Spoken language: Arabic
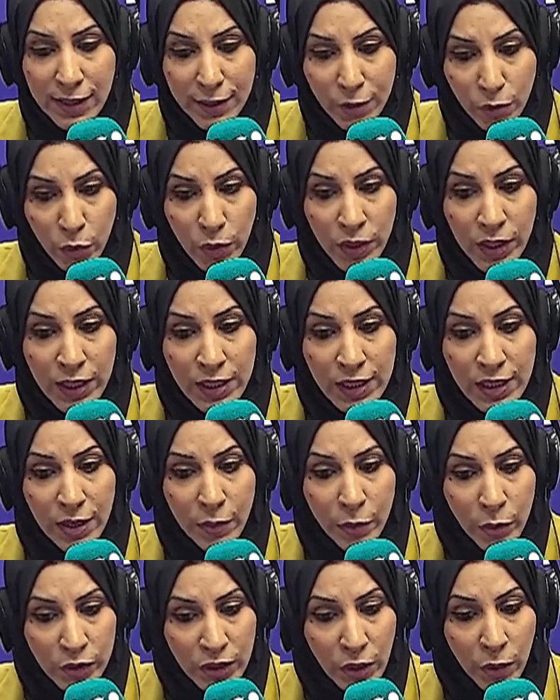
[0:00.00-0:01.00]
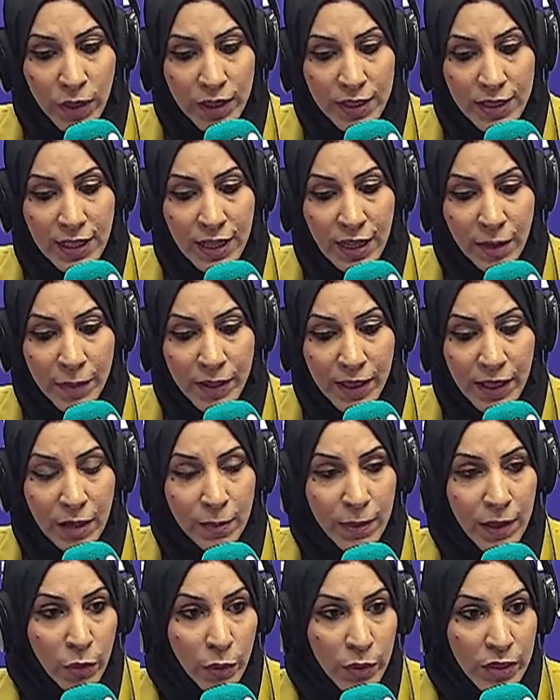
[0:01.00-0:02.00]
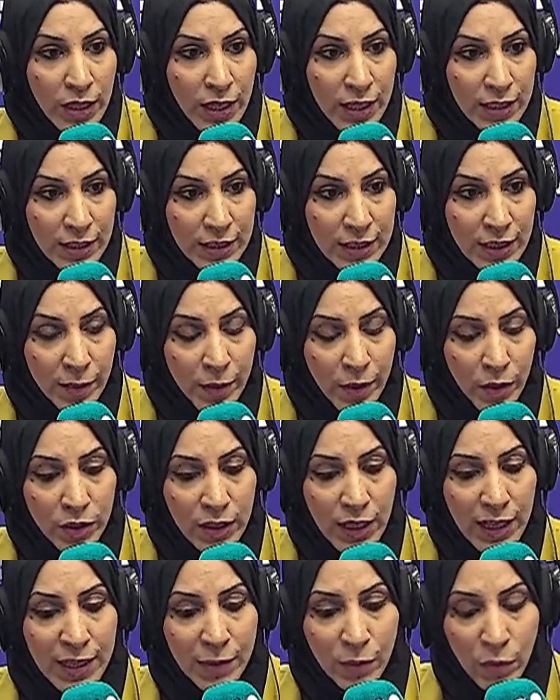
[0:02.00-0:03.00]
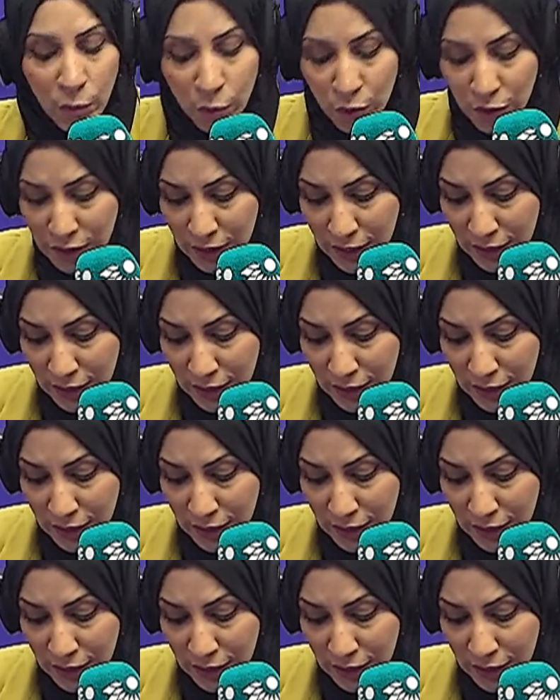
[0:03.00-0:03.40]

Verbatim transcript: تطويرية مطلة من قبل وزارة التربية والتعليم ومديرية